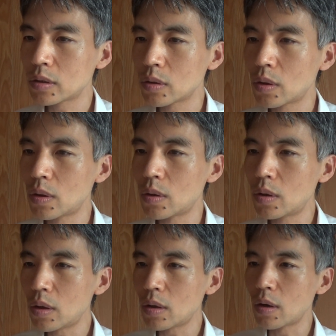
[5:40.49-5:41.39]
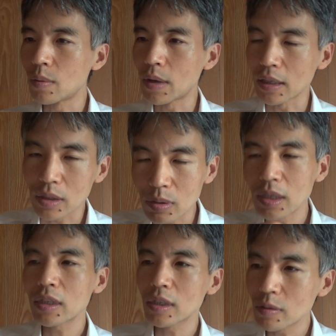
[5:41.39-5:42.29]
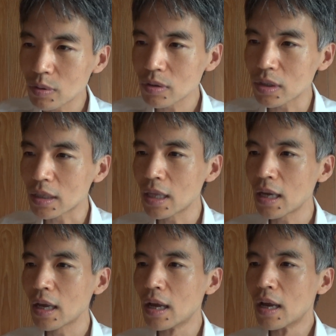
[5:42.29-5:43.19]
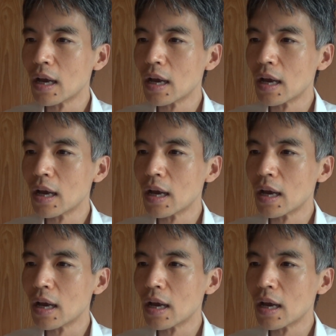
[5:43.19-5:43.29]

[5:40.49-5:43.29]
晶を、ますりつぶして